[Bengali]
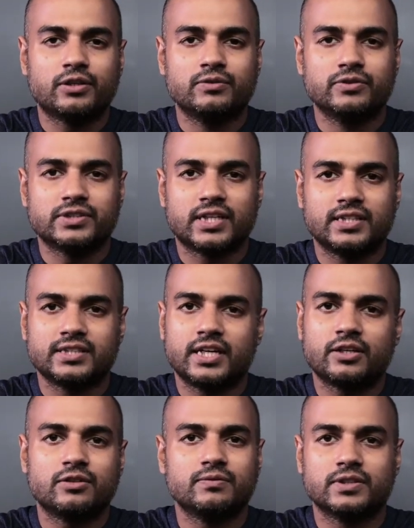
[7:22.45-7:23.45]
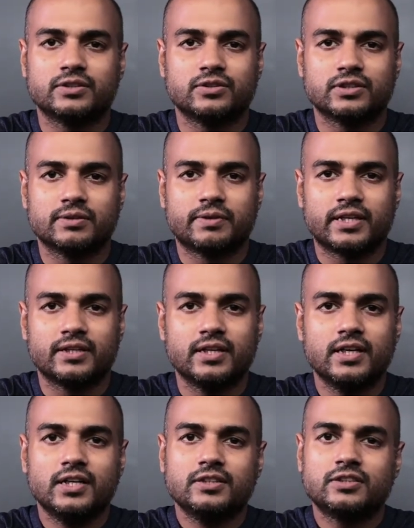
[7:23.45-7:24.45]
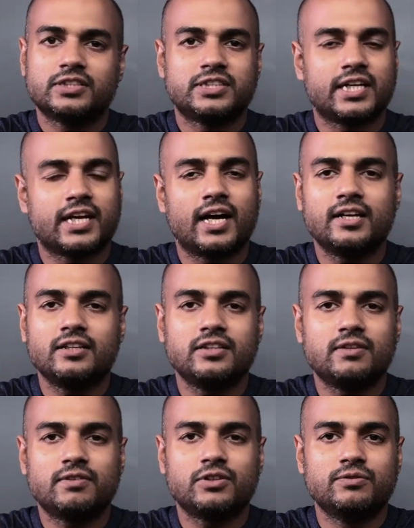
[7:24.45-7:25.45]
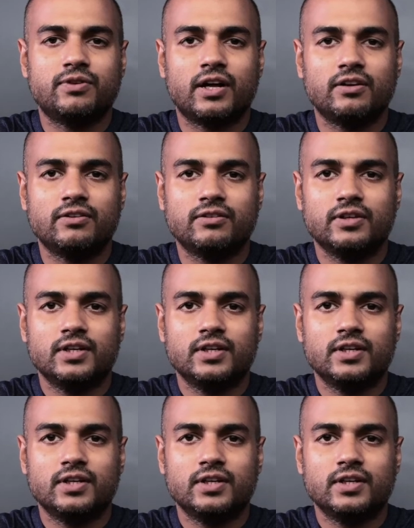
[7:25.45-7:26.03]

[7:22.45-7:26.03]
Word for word: একটু মোশন আছে এরকম কিছু হতে পারে তো সেখানে কিন্তু আমার খুব ভালো